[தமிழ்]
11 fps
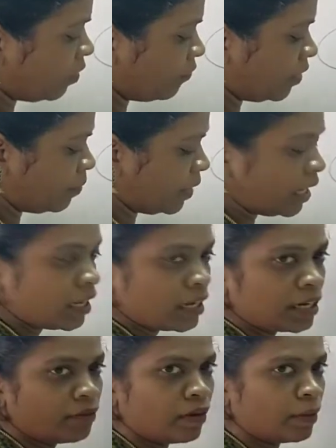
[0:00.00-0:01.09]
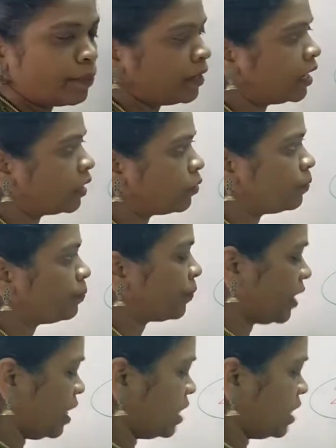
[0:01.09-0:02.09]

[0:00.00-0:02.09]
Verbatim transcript: இவங்க ஃபீமேல் டெவலப்மெண்ட் நடக்கும்